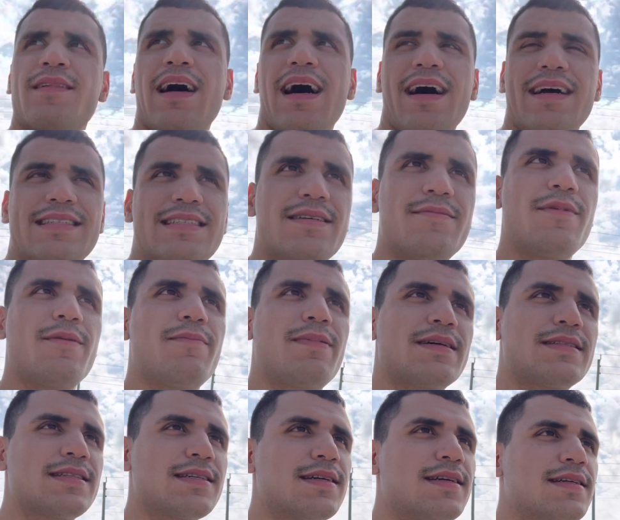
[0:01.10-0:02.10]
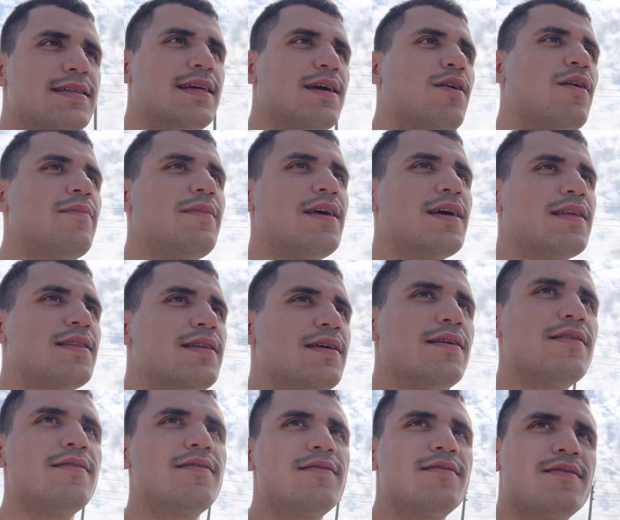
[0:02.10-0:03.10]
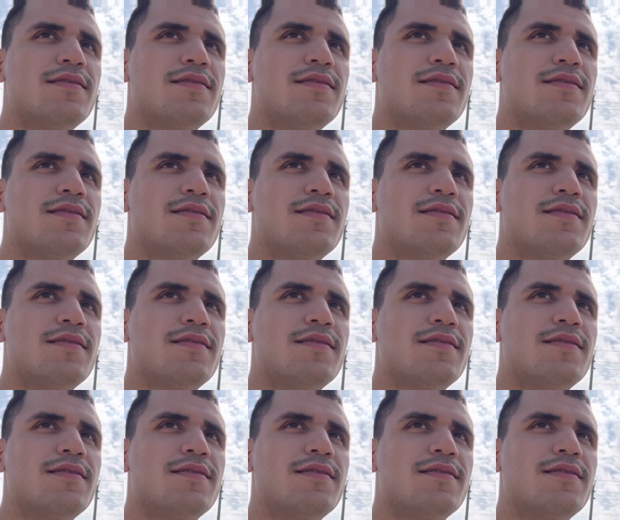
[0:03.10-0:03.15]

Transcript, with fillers: a veces me pasa que llego a mi destino